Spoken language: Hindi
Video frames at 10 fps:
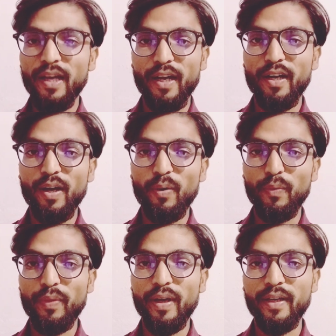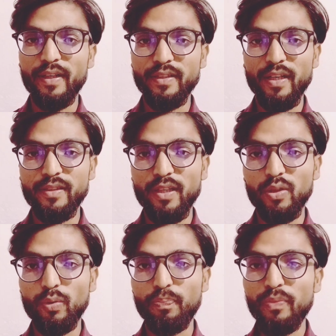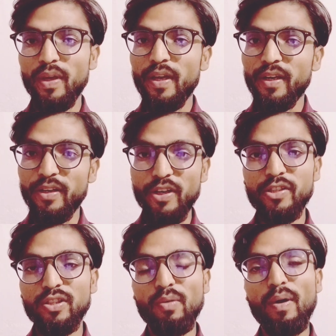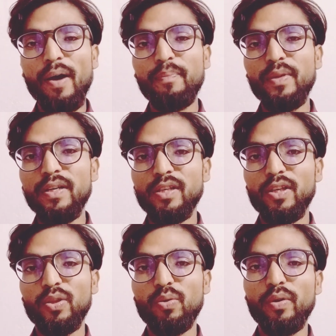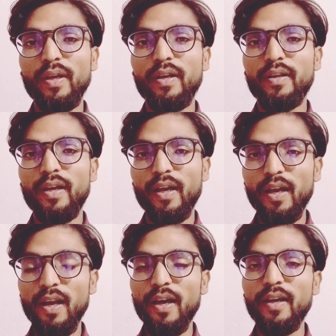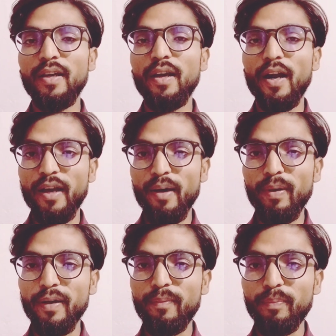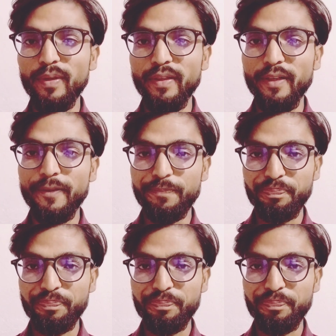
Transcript: करना होता है किसान साथियों नेक्स्ट दवा आप देख सकते हो कि डकेल है अडामा कंपनी का